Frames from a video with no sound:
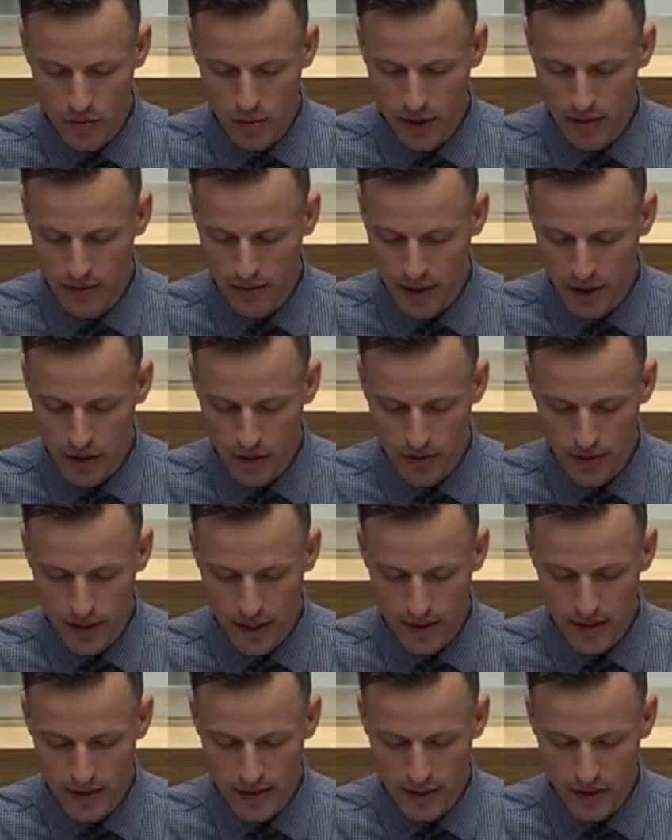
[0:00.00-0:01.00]

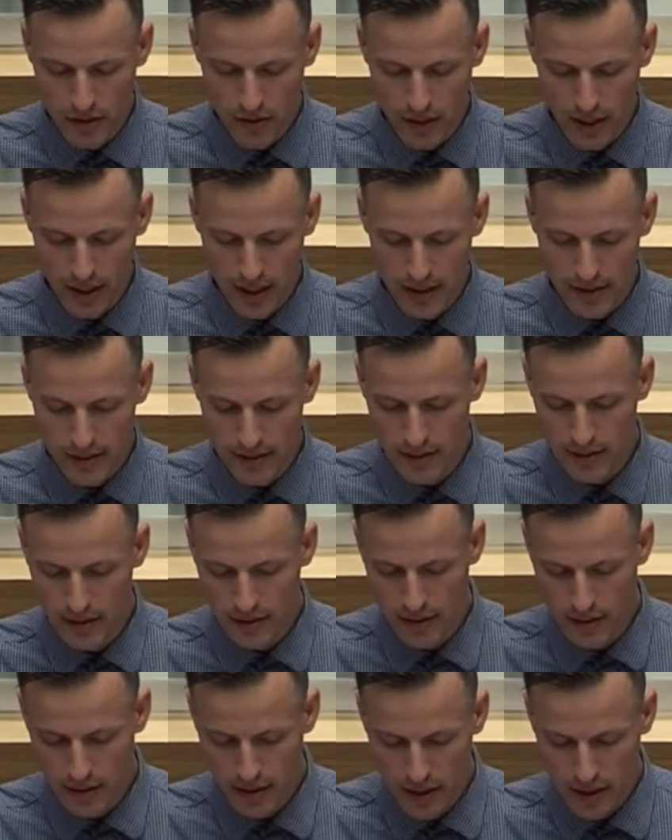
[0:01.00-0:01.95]
ÖPNV-Finanzierung leisten.